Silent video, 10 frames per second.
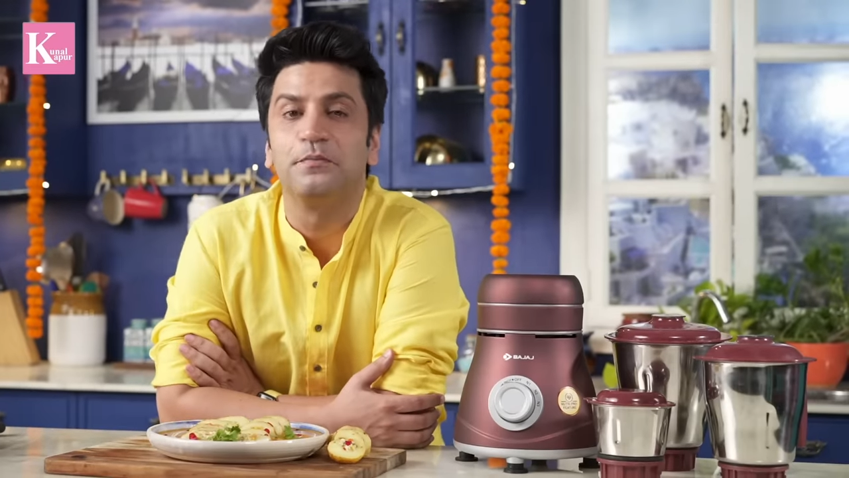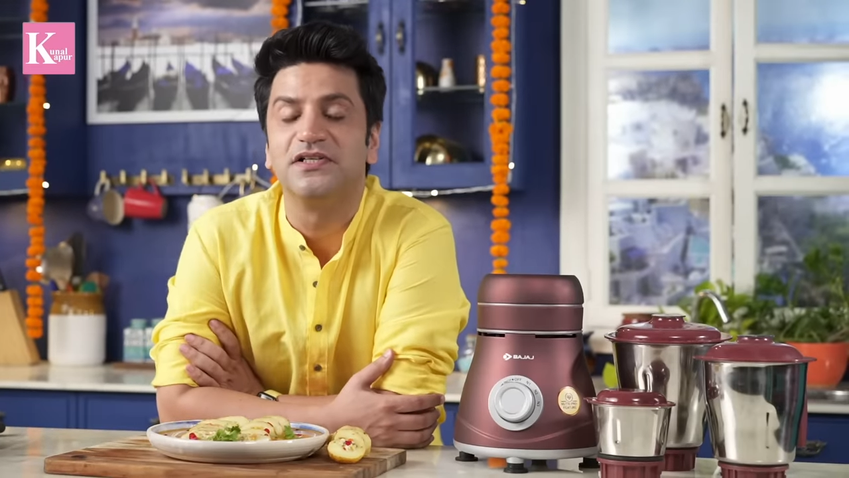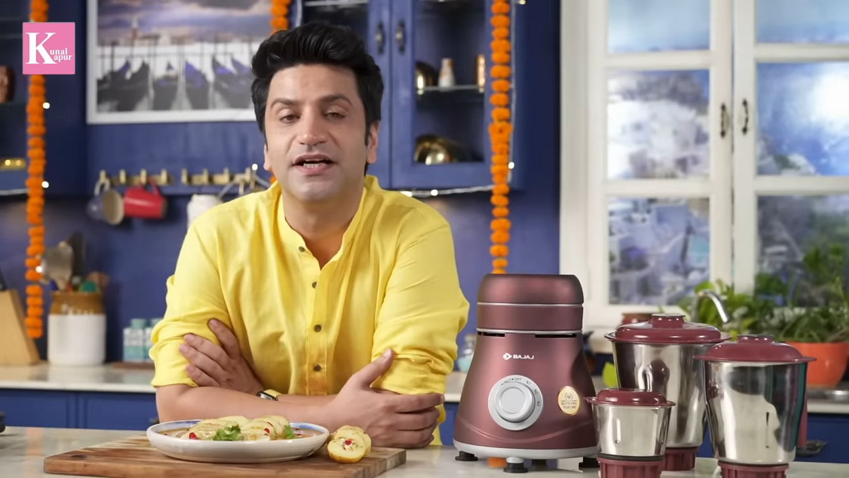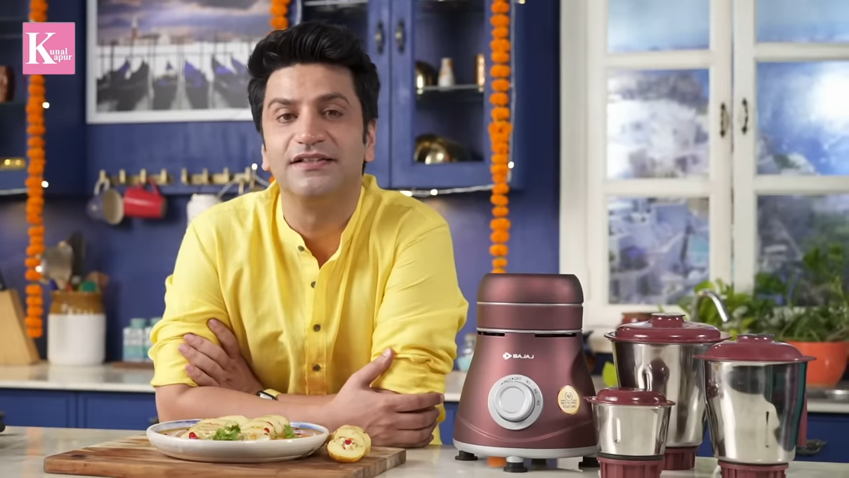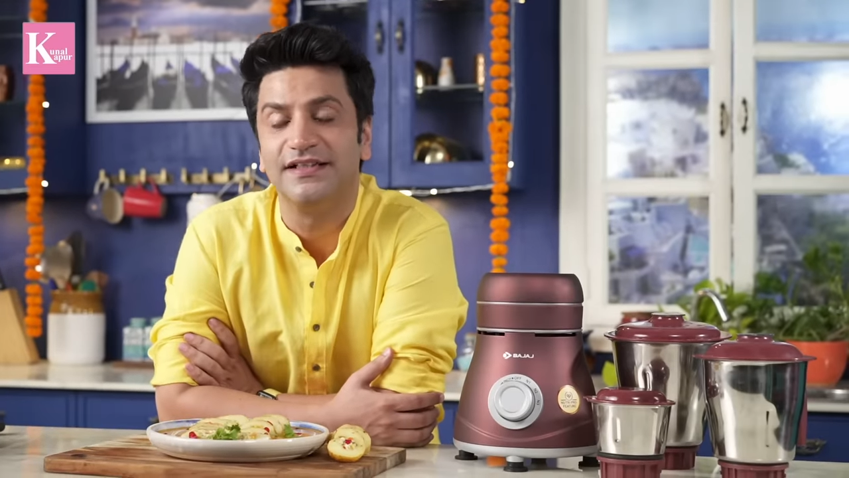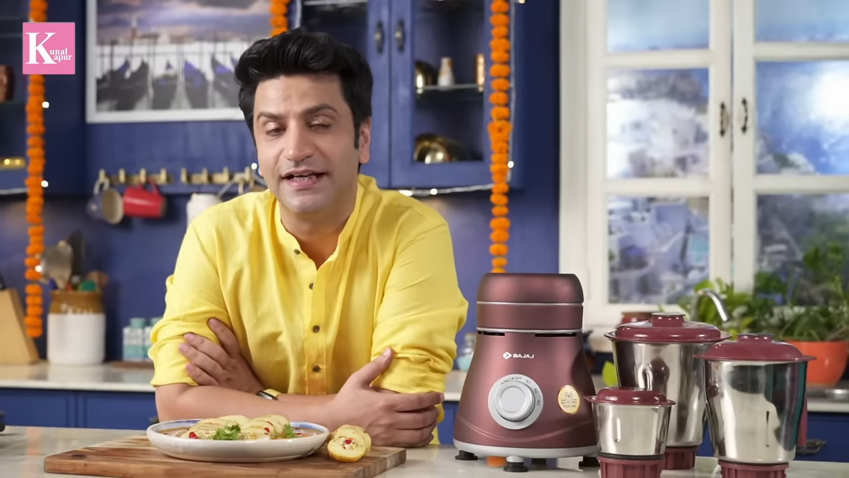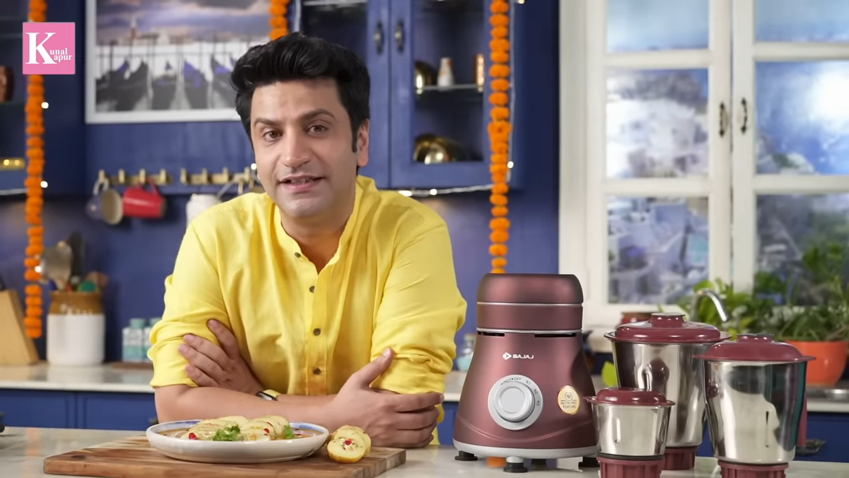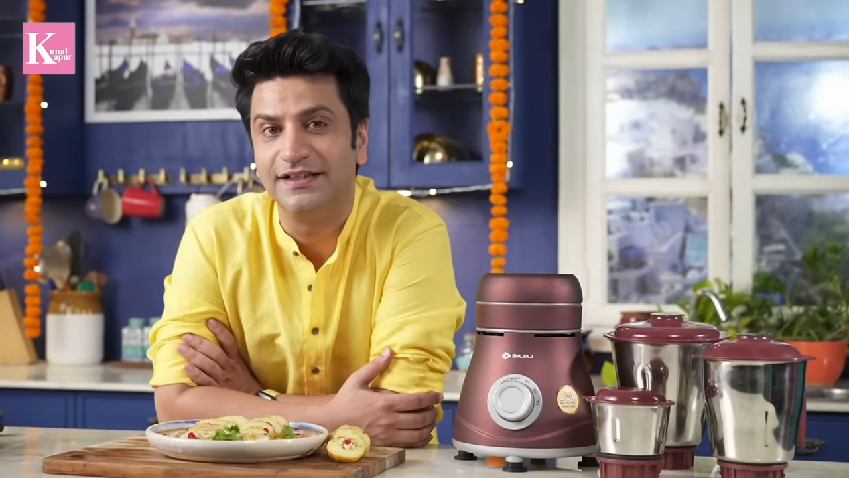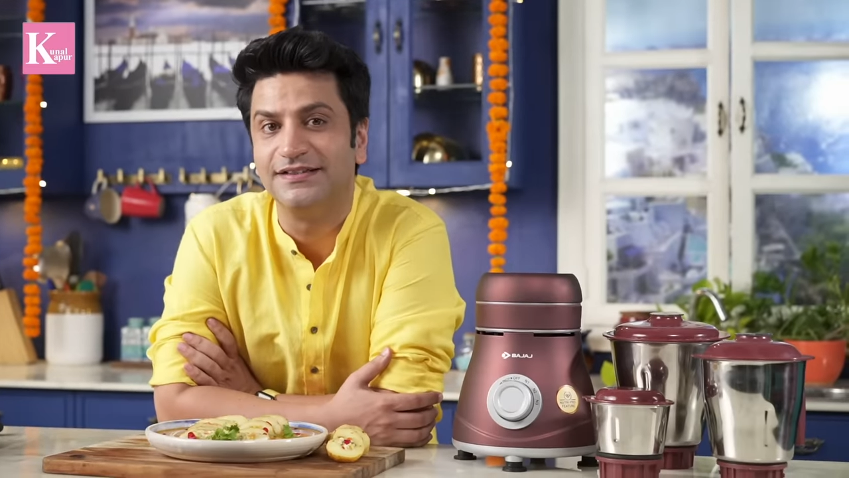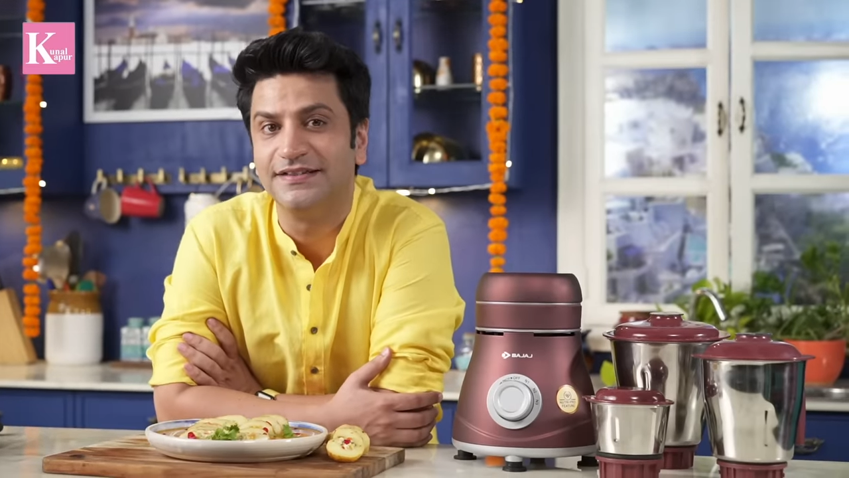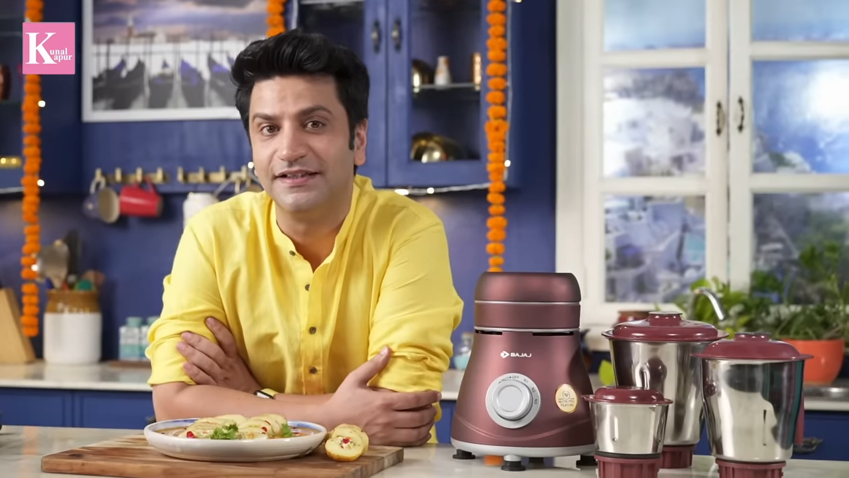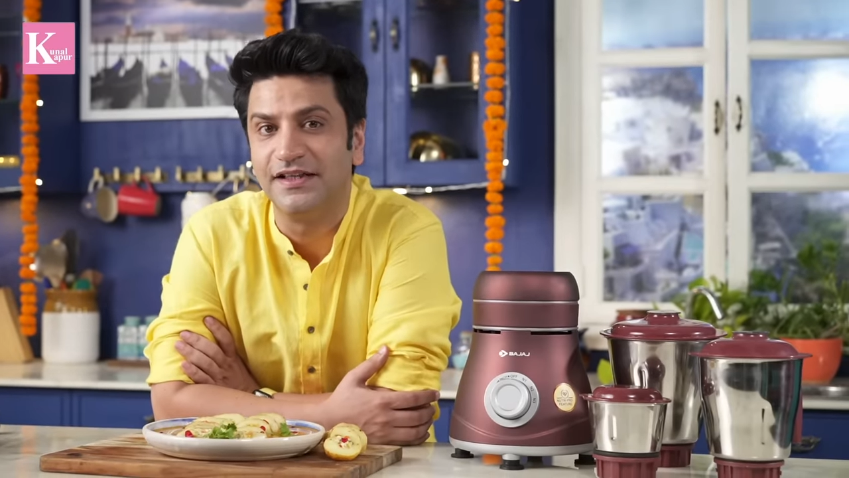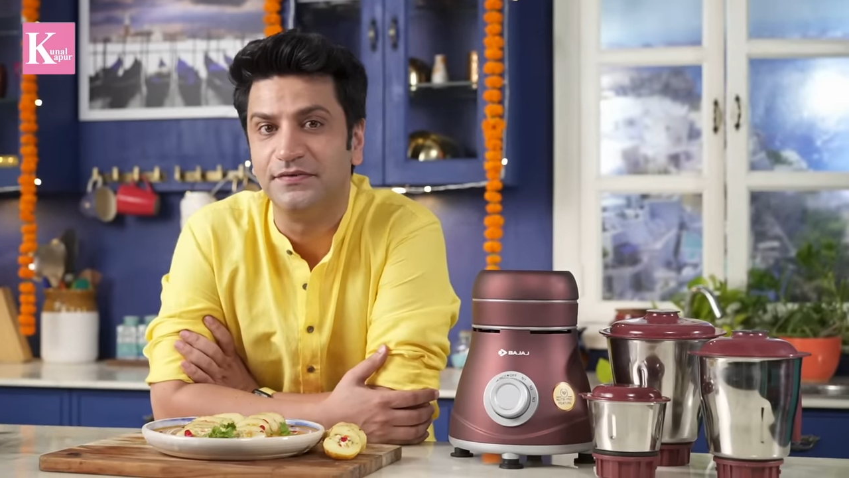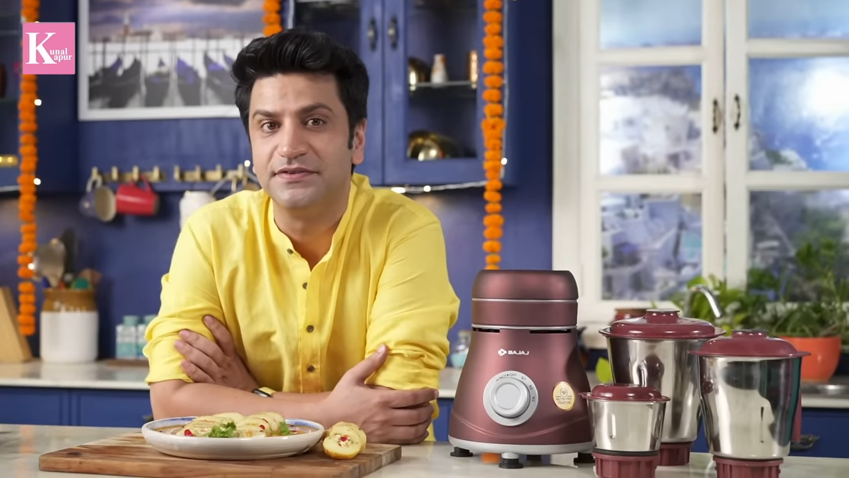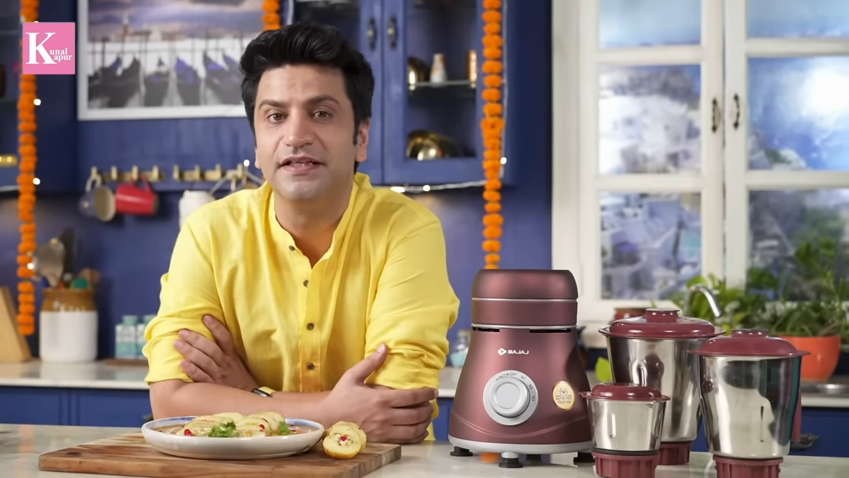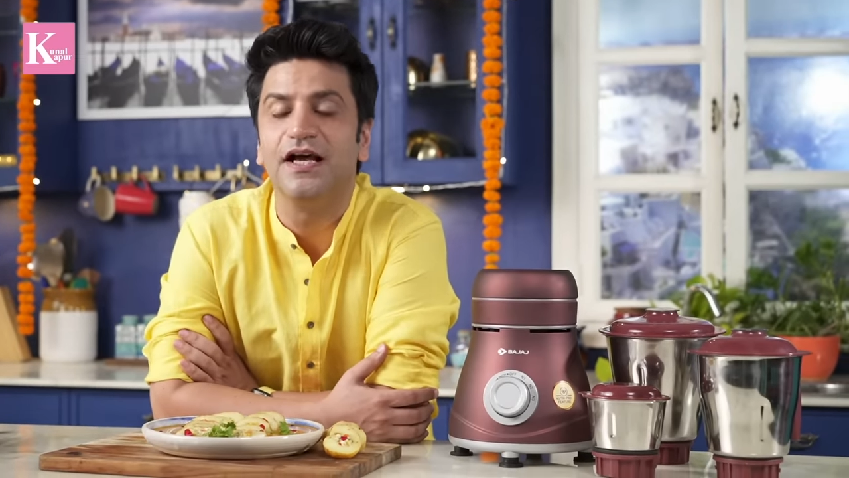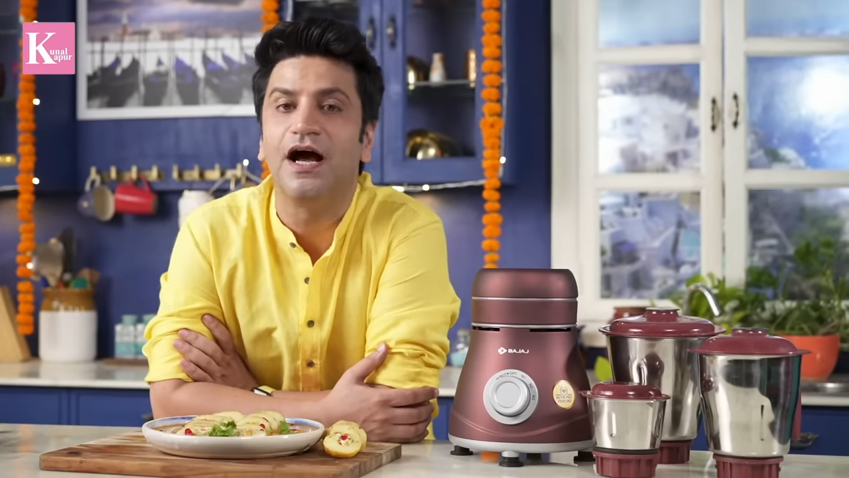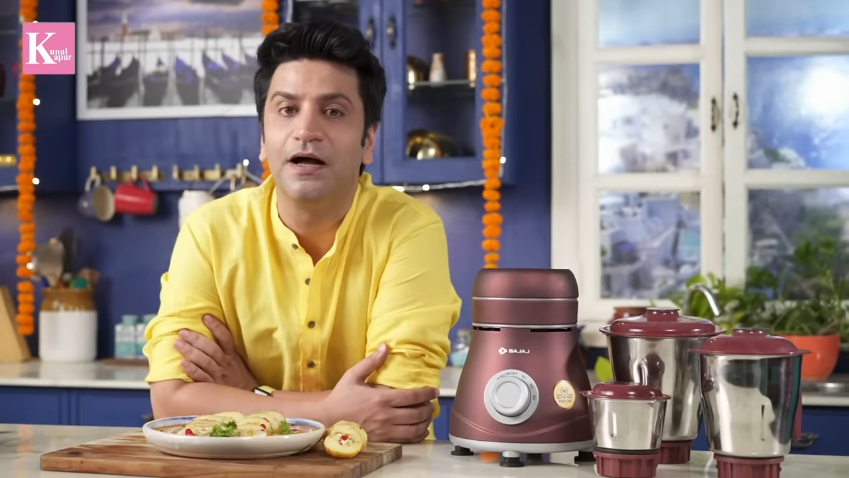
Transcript: बजाज इलेक्ट्रिकल्स की तरफ से